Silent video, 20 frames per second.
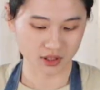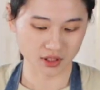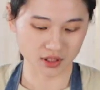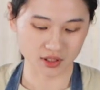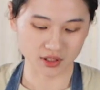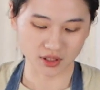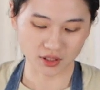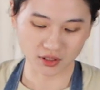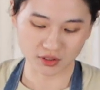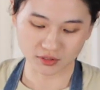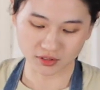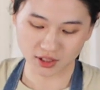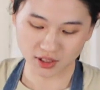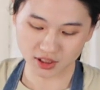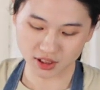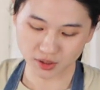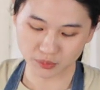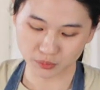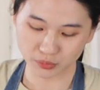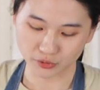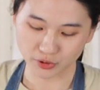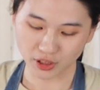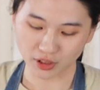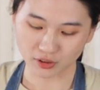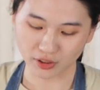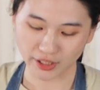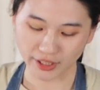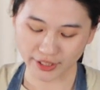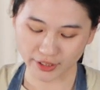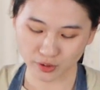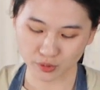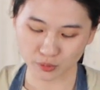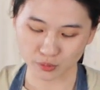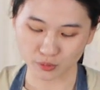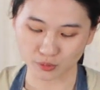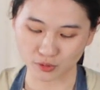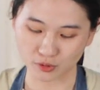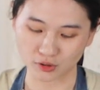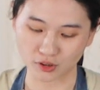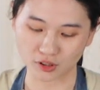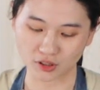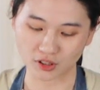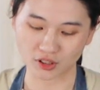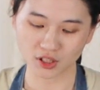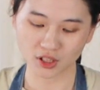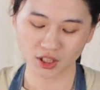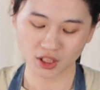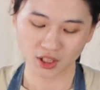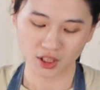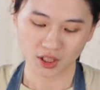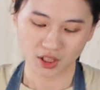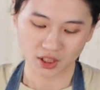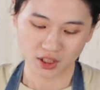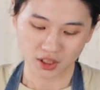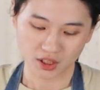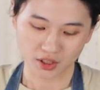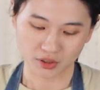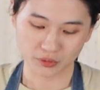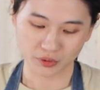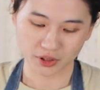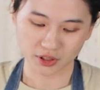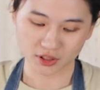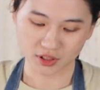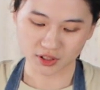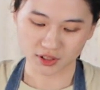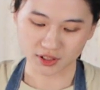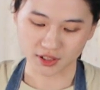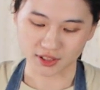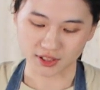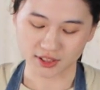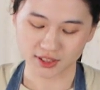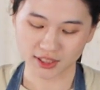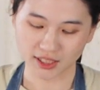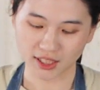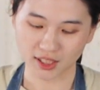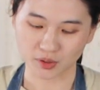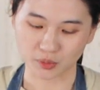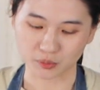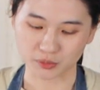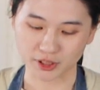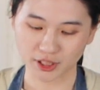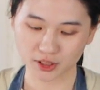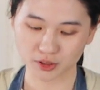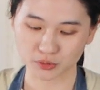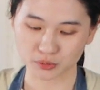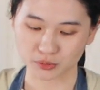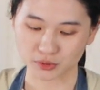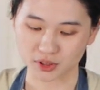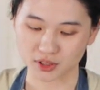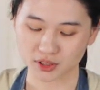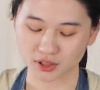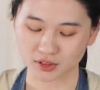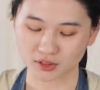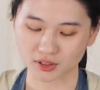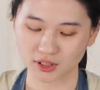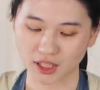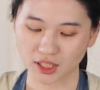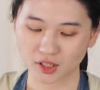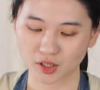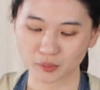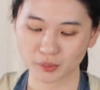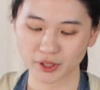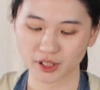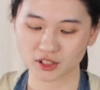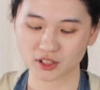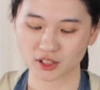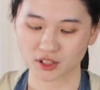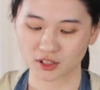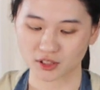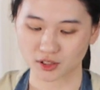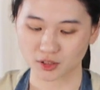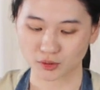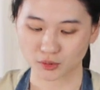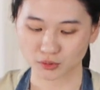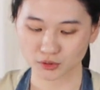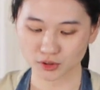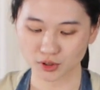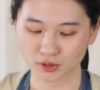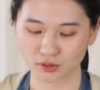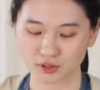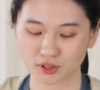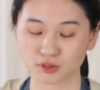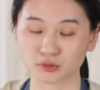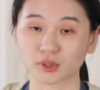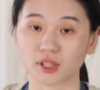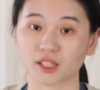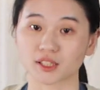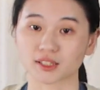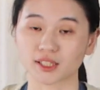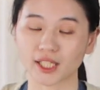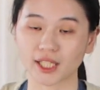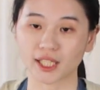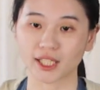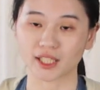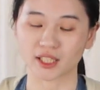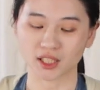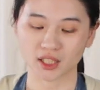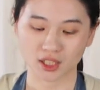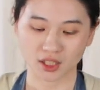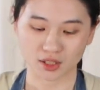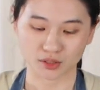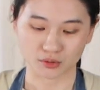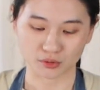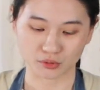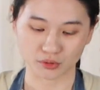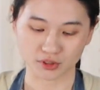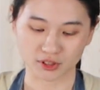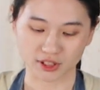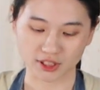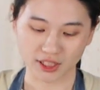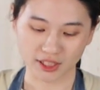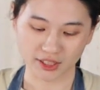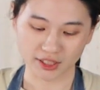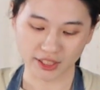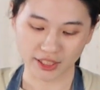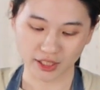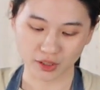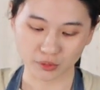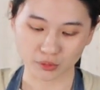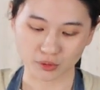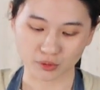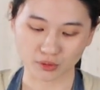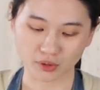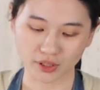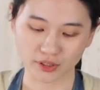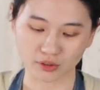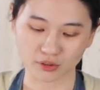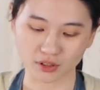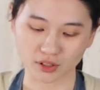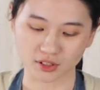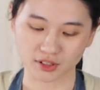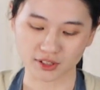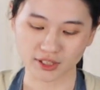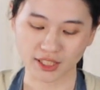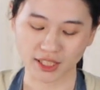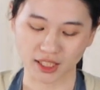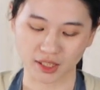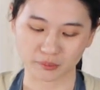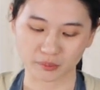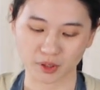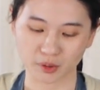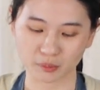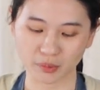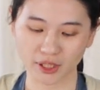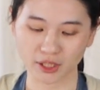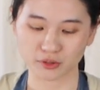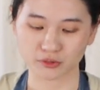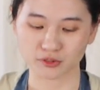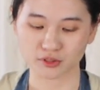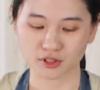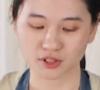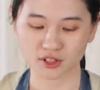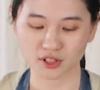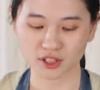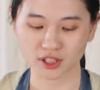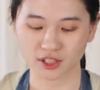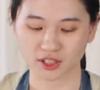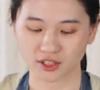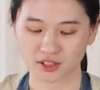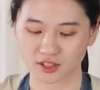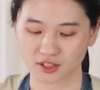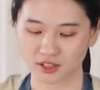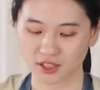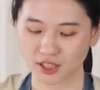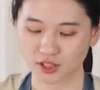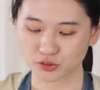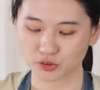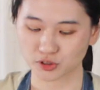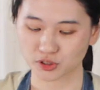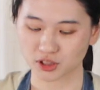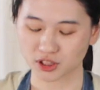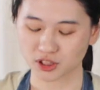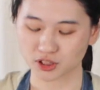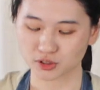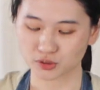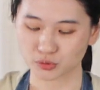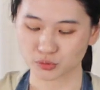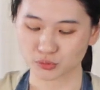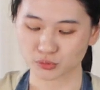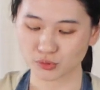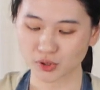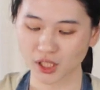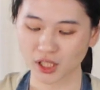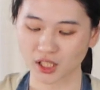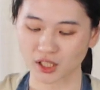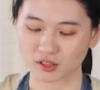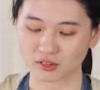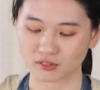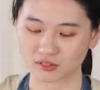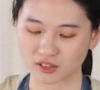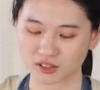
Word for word: 这个时候呢，先不要开火，因为呢，等一下我们在煮的时候，它会变成浓稠的状态。如果你现在开火的话，有可能在还没拌匀之前呢，它就已经煮好